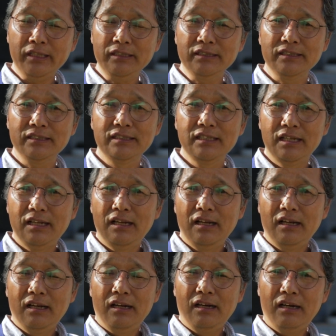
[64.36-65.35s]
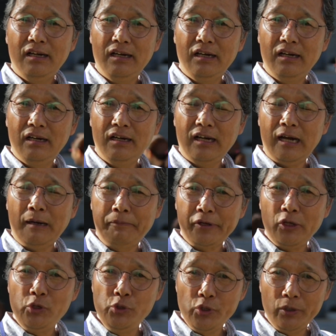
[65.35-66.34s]
있는 어,
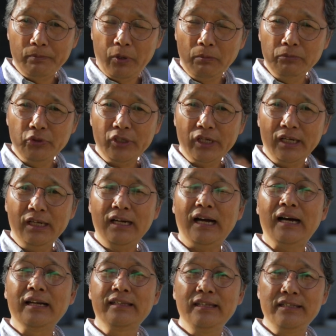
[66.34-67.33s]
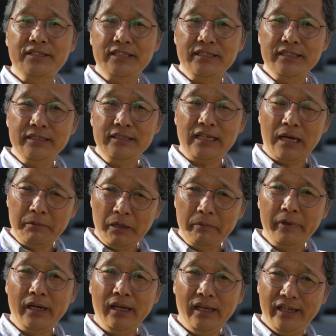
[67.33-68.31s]
아프유니 본부가 아디스
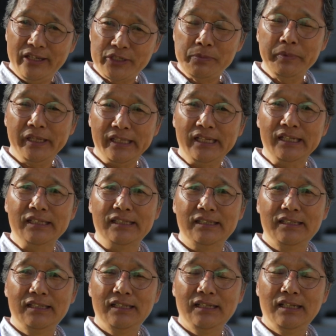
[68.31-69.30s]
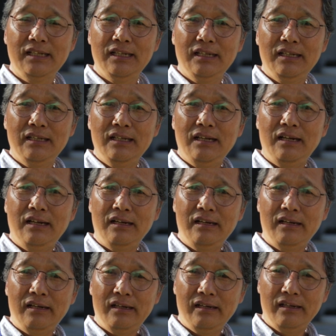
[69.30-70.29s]
아바바에 있습니다.
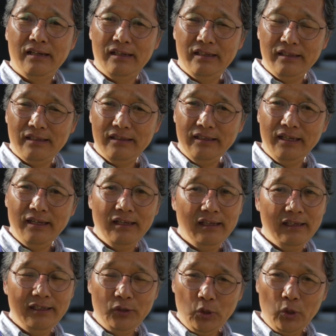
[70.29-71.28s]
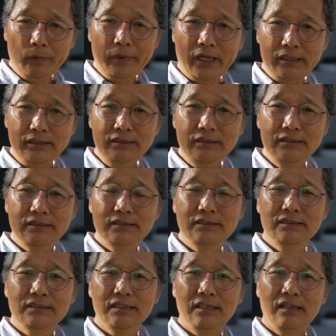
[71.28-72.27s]
어, 예, 에티오피아는
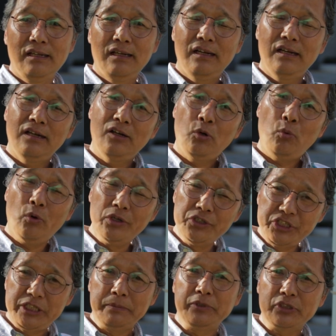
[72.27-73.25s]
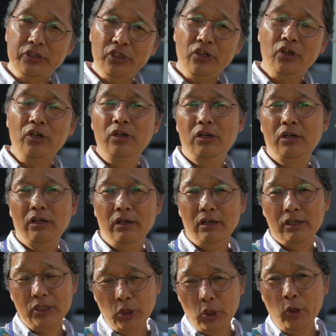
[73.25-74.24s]
어, 원시부터
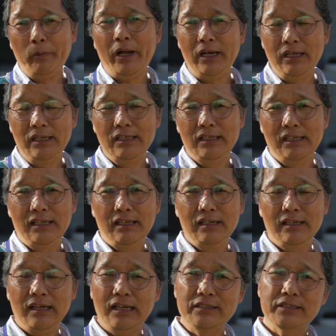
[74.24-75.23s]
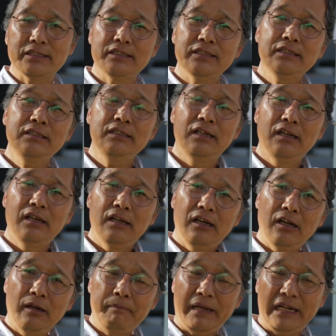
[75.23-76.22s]
어, 글로벌까지
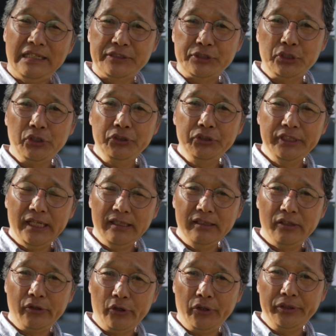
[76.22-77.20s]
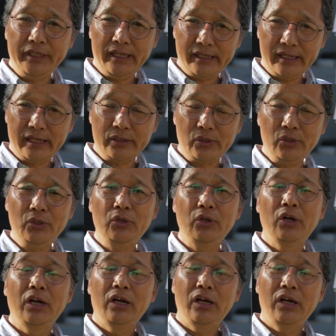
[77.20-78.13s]
어, 발전된 그런 나라로